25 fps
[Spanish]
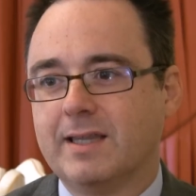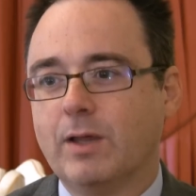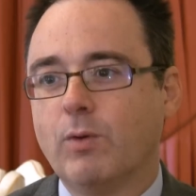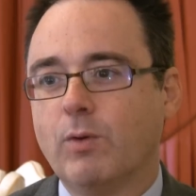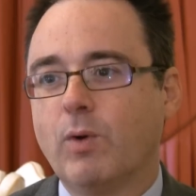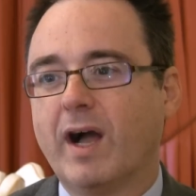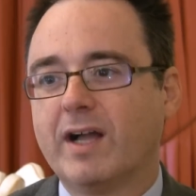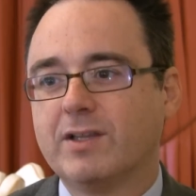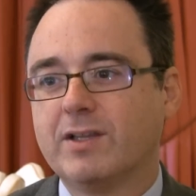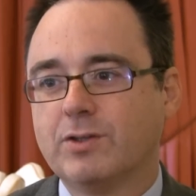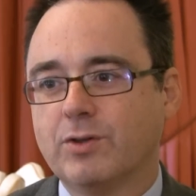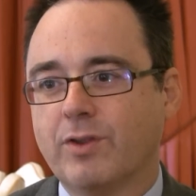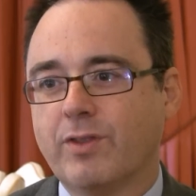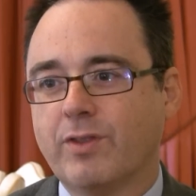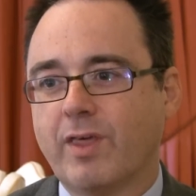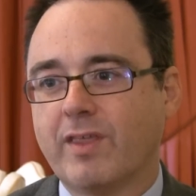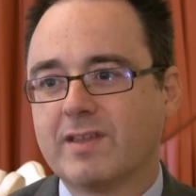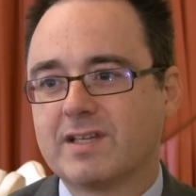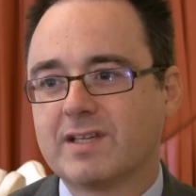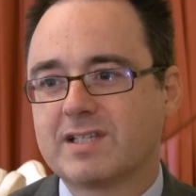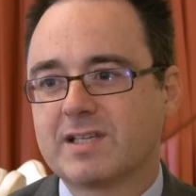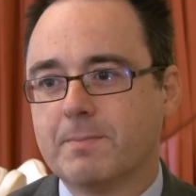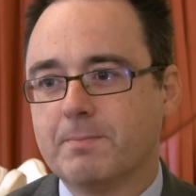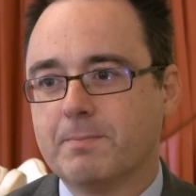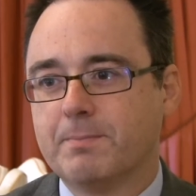de un año de
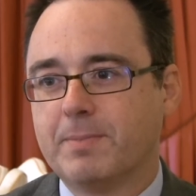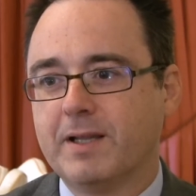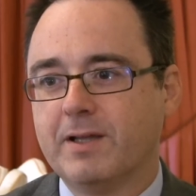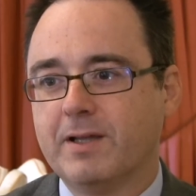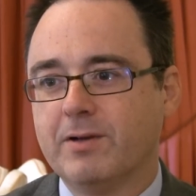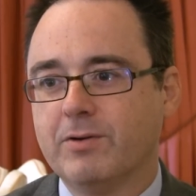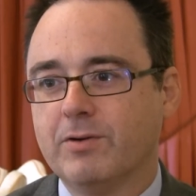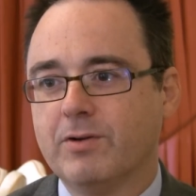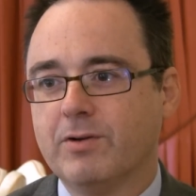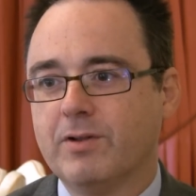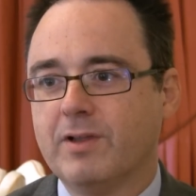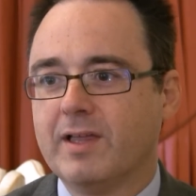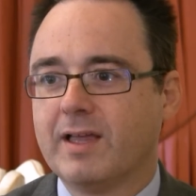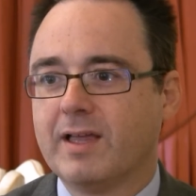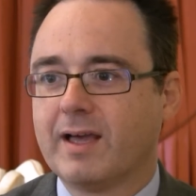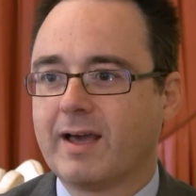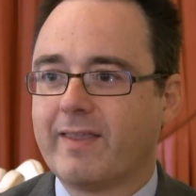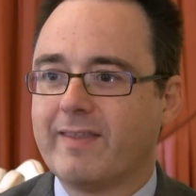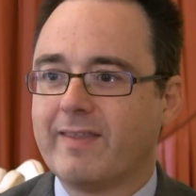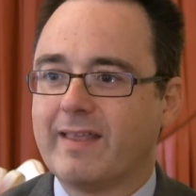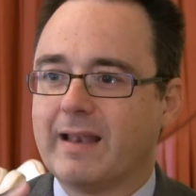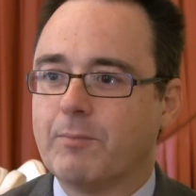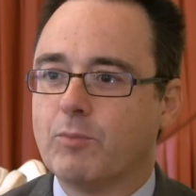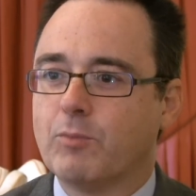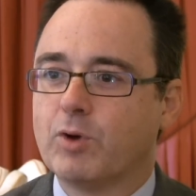desempleo
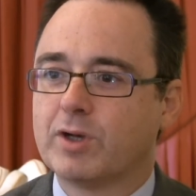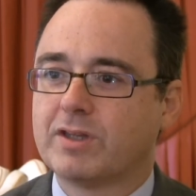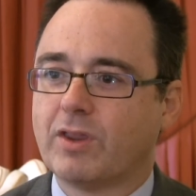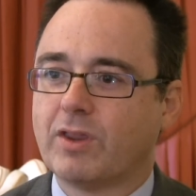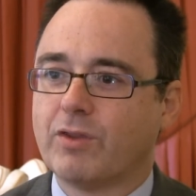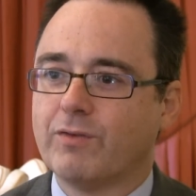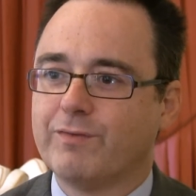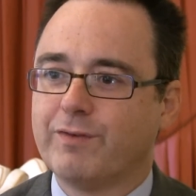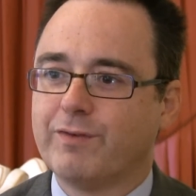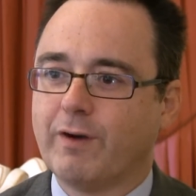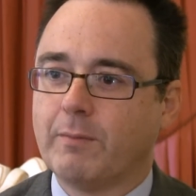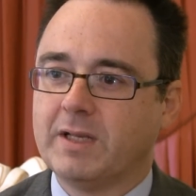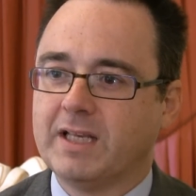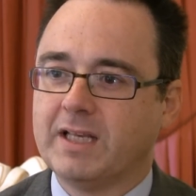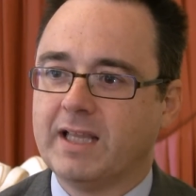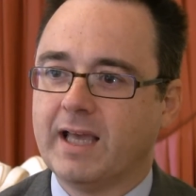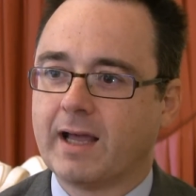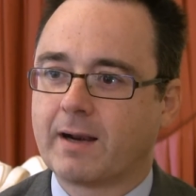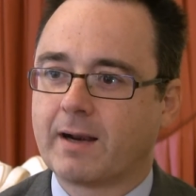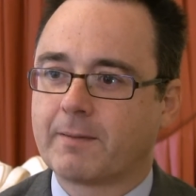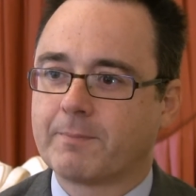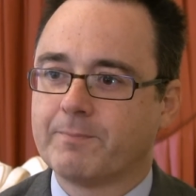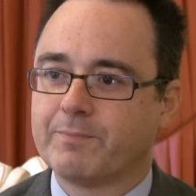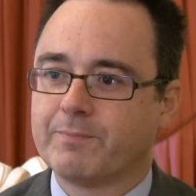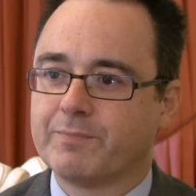que de la muerte de un
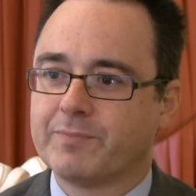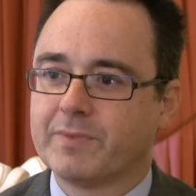familiar.